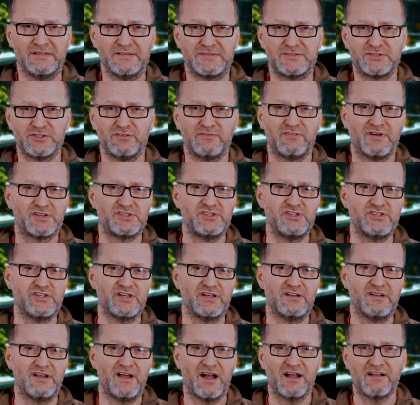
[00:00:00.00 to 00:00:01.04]
co
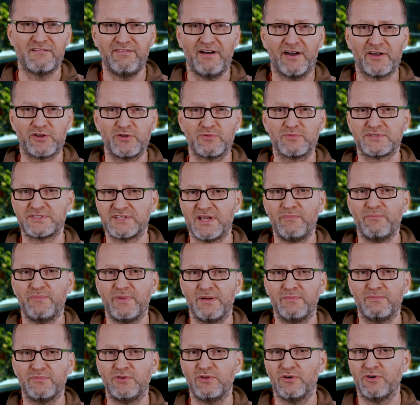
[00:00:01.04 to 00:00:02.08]
właściciel akwarium
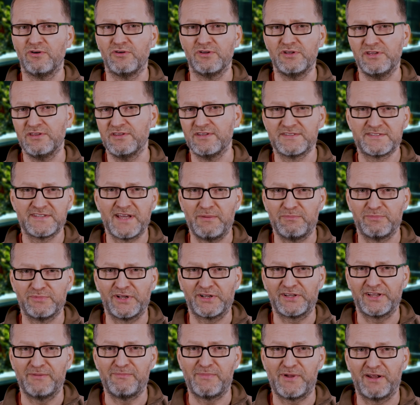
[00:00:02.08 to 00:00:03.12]
sampem, to inny samp
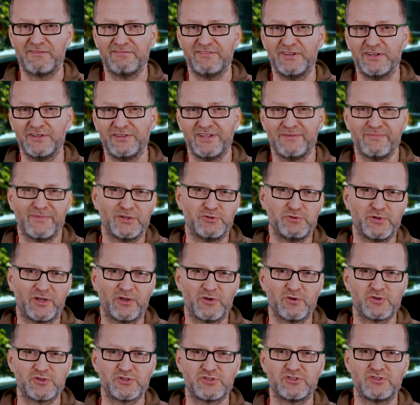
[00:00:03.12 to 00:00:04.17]
tak naprawdę. Nie ma tu
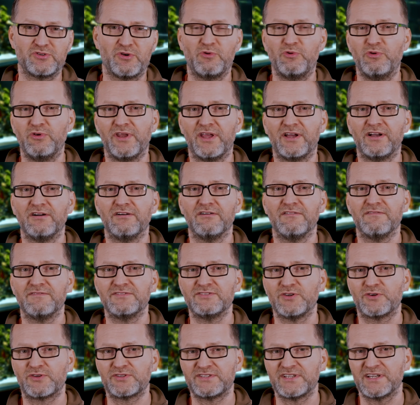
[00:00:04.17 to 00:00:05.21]
jakiegoś ogólnego
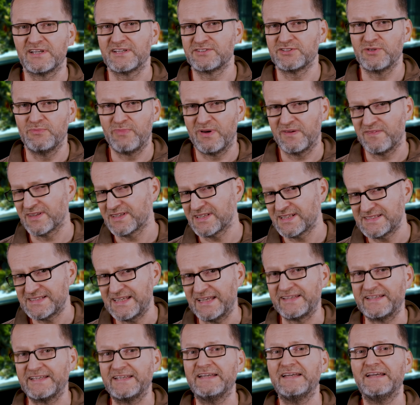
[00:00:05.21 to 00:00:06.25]
wzorca, są pewne
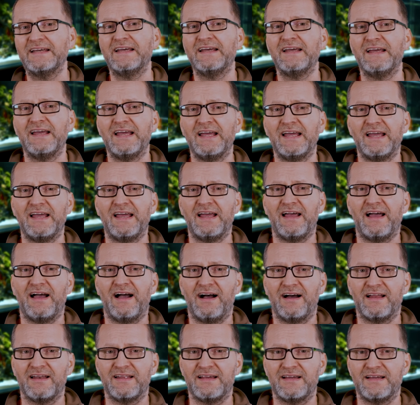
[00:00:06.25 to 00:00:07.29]
zasady,
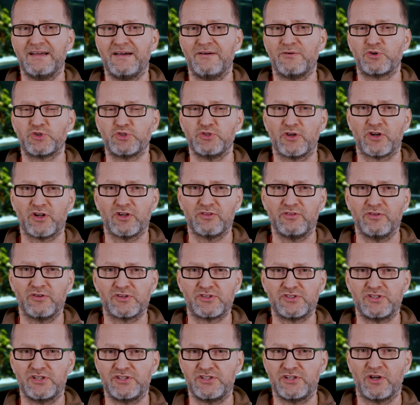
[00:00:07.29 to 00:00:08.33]
ale
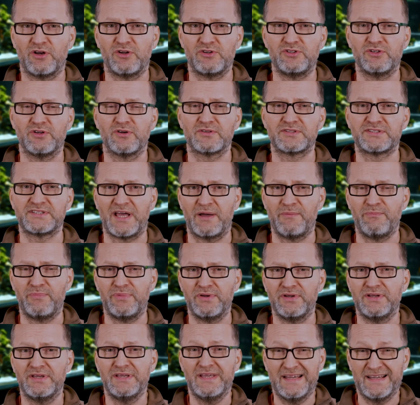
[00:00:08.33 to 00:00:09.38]
różnorodność, jeśli chodzi o
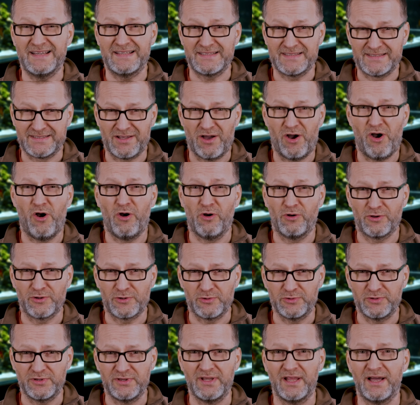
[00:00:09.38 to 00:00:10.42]
sampy, jest
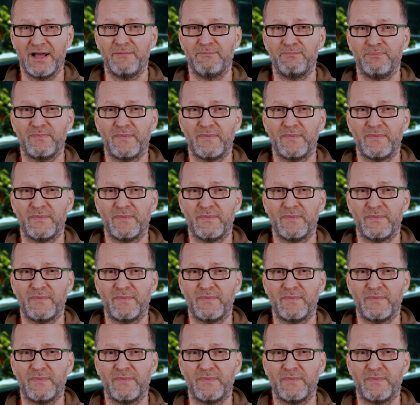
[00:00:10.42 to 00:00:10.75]
okrutna.